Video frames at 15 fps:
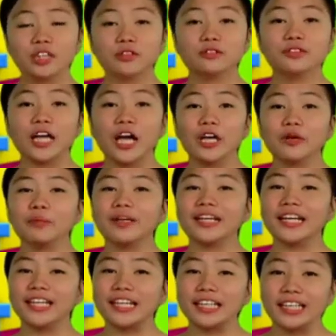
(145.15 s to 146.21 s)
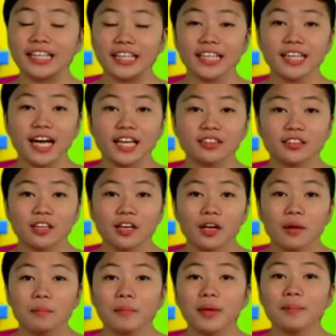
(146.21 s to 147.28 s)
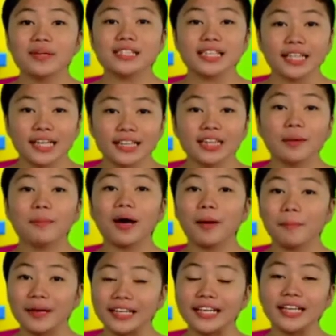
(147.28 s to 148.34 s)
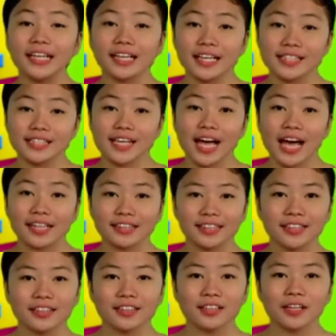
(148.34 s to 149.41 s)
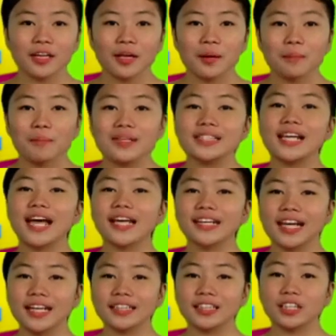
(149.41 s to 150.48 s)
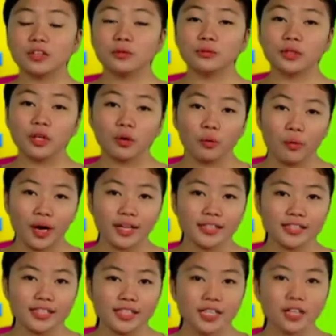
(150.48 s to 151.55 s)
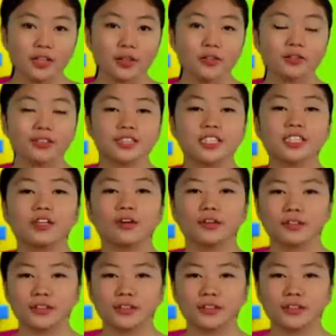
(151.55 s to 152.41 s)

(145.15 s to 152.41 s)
kung tayo man ay nag-iingat, may mas na makapag-iingat sa atin. Basahin natin ang unang Juan 5.18.